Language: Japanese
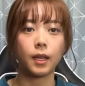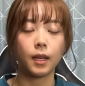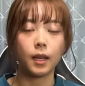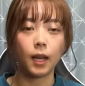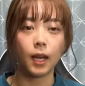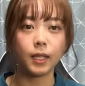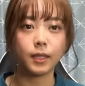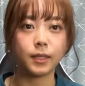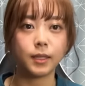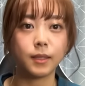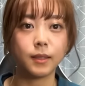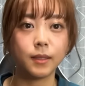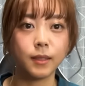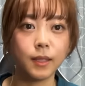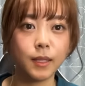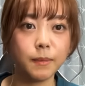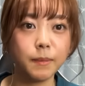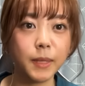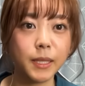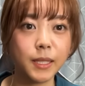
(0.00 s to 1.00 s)
はい、続
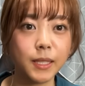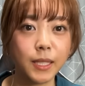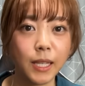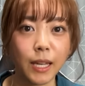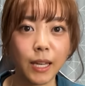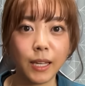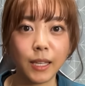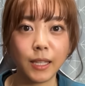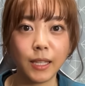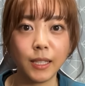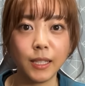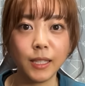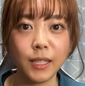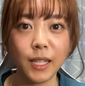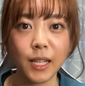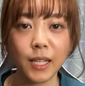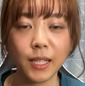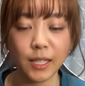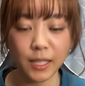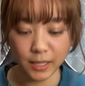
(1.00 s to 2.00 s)
きまして、
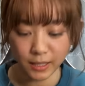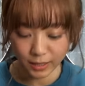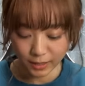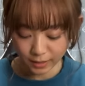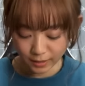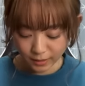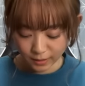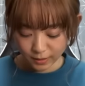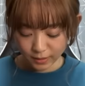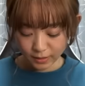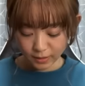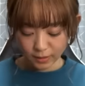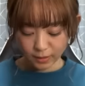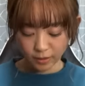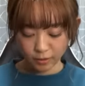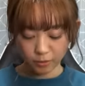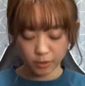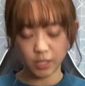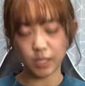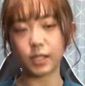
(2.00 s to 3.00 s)
インナーです。
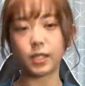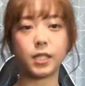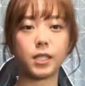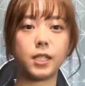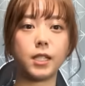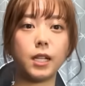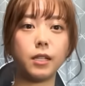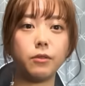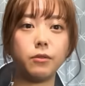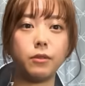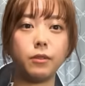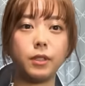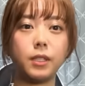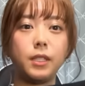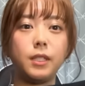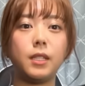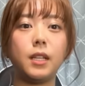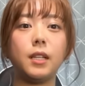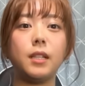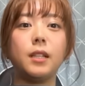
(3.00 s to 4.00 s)
これ、下の
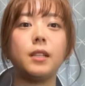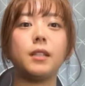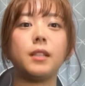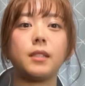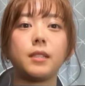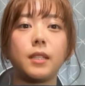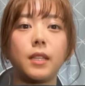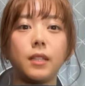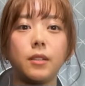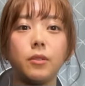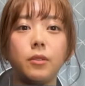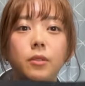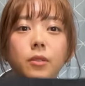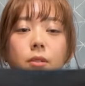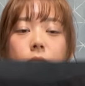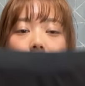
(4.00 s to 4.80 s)
インナーなんですけど、